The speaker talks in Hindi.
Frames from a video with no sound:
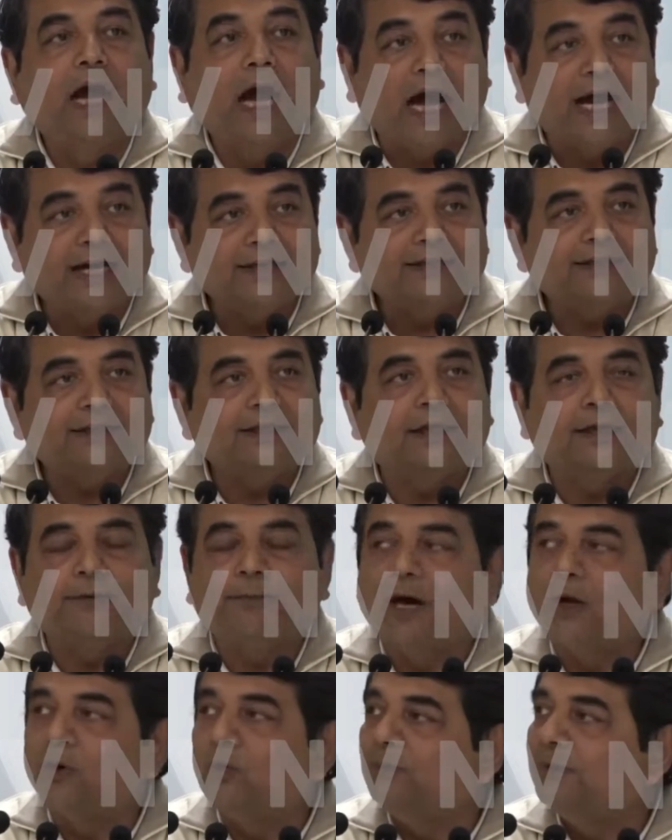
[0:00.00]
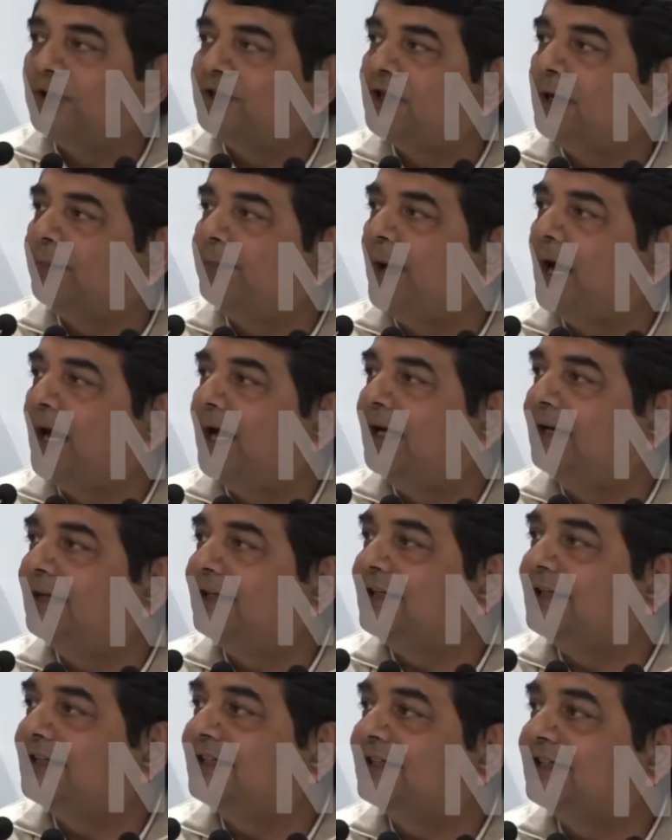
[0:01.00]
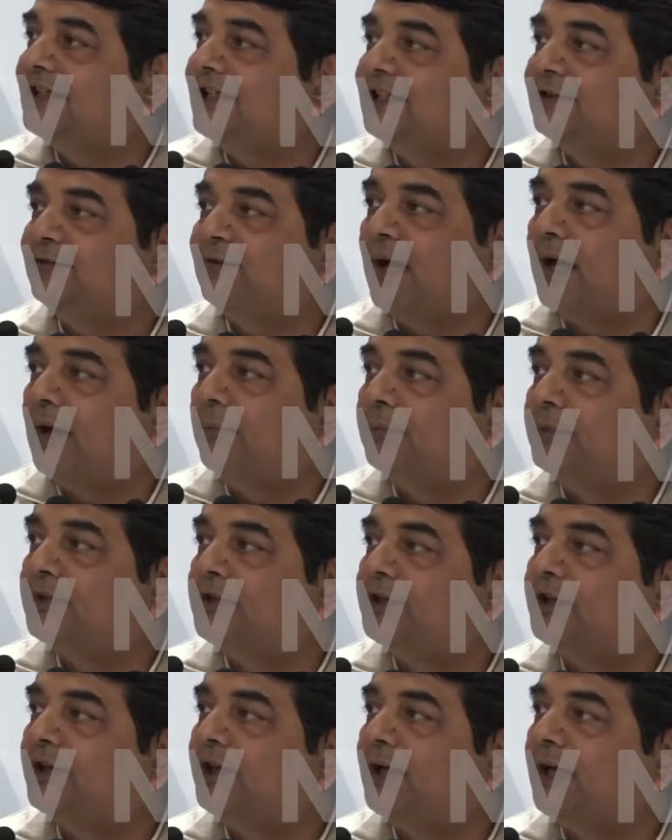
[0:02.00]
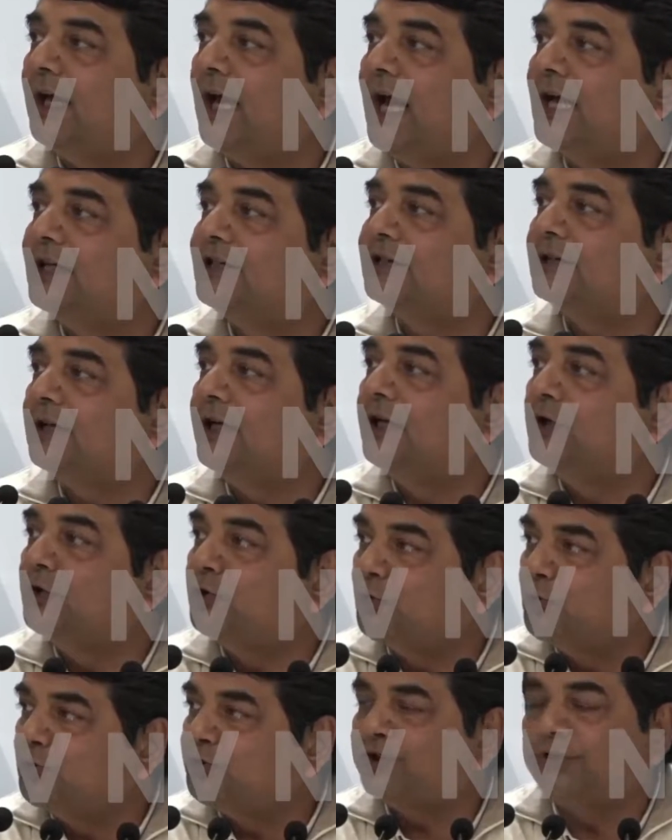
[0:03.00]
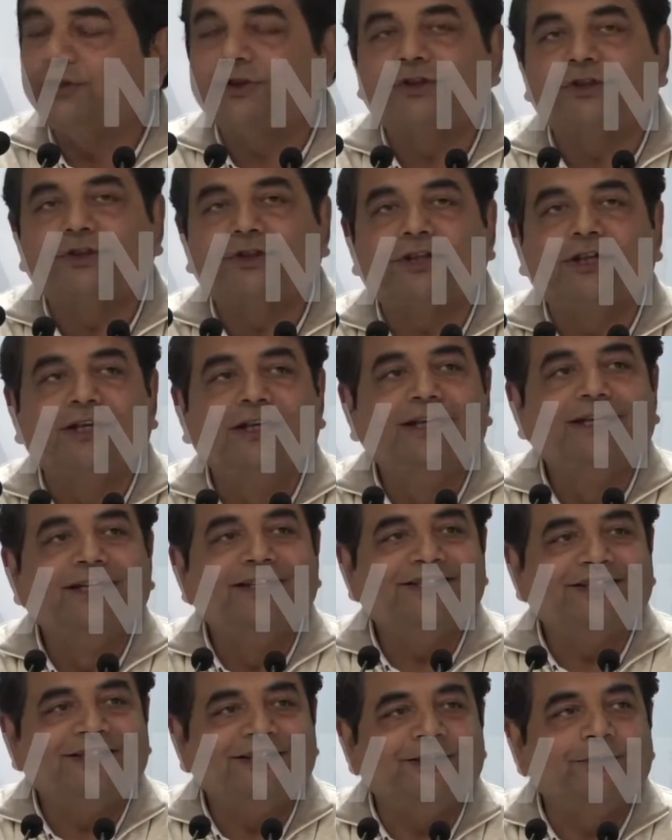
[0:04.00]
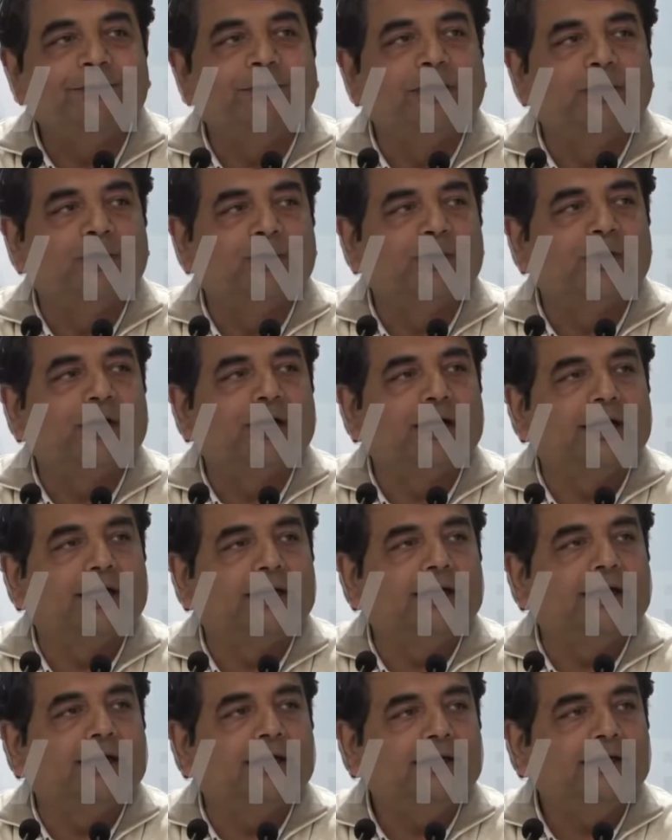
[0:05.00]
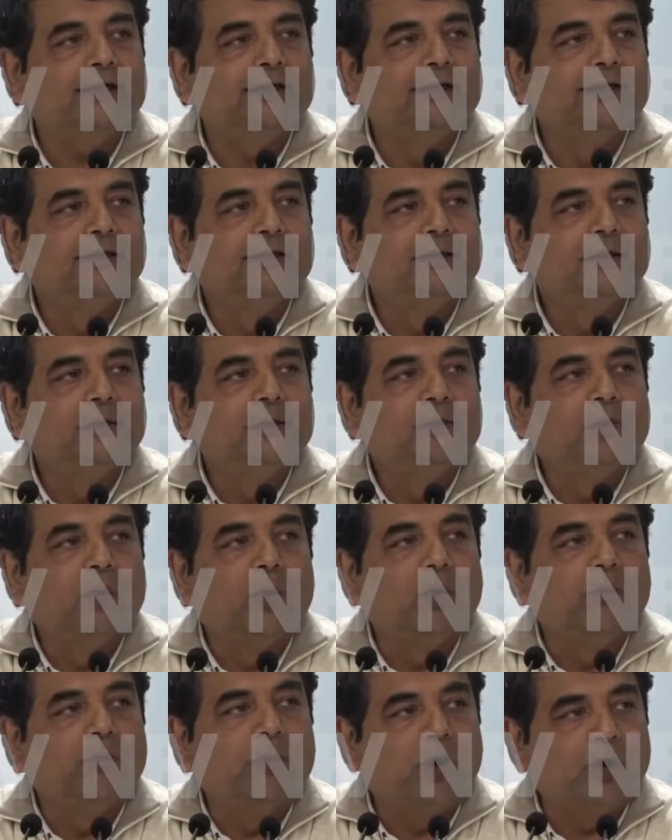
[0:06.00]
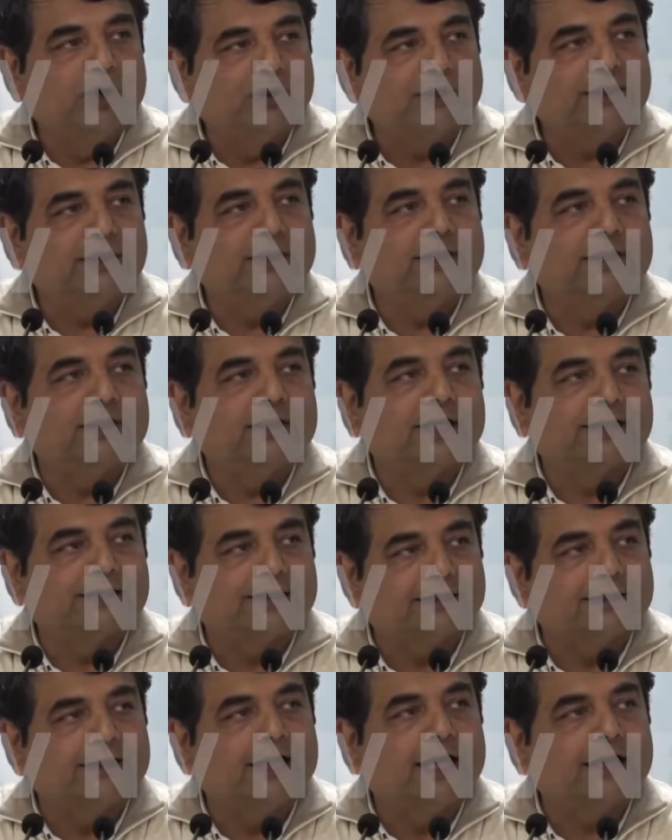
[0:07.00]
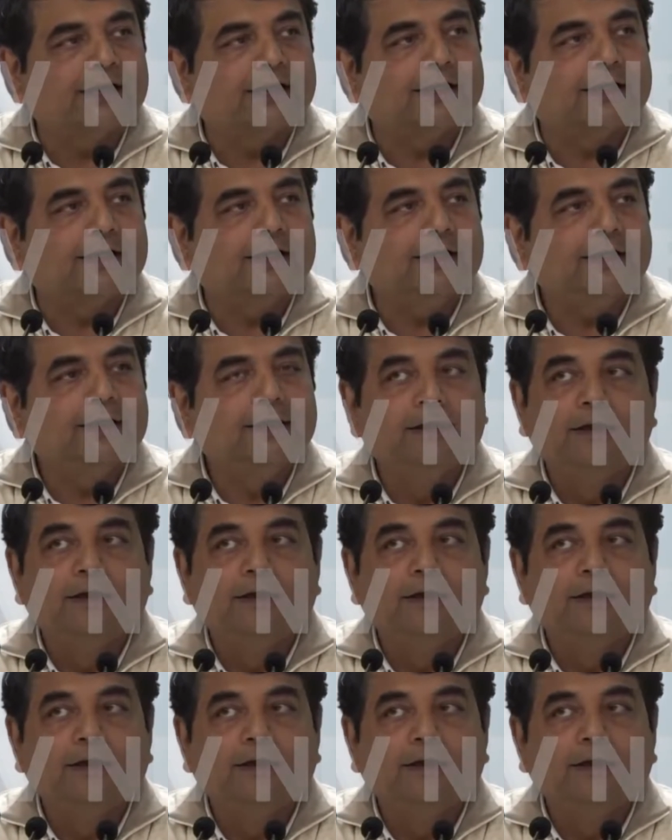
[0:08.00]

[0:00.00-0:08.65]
आज ही अखबारों में छपा है कि सीज फायर जितने आज इंट्रूशंस चीन में हो रहे हैं वो बहुत ही खतरनाक हैं